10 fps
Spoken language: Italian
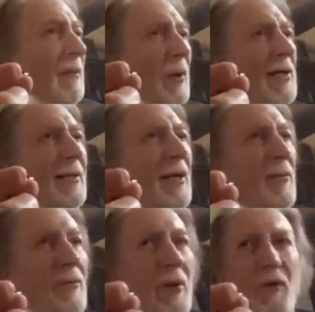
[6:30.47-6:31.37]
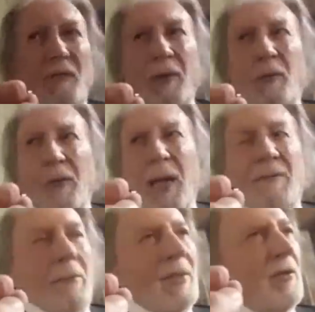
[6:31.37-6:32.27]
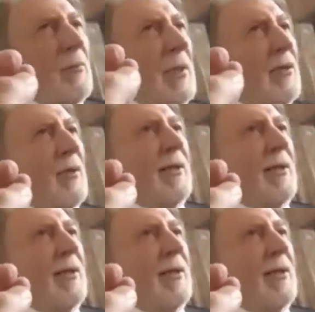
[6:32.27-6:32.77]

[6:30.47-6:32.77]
può essere successo un fatto grave, ma se un ministro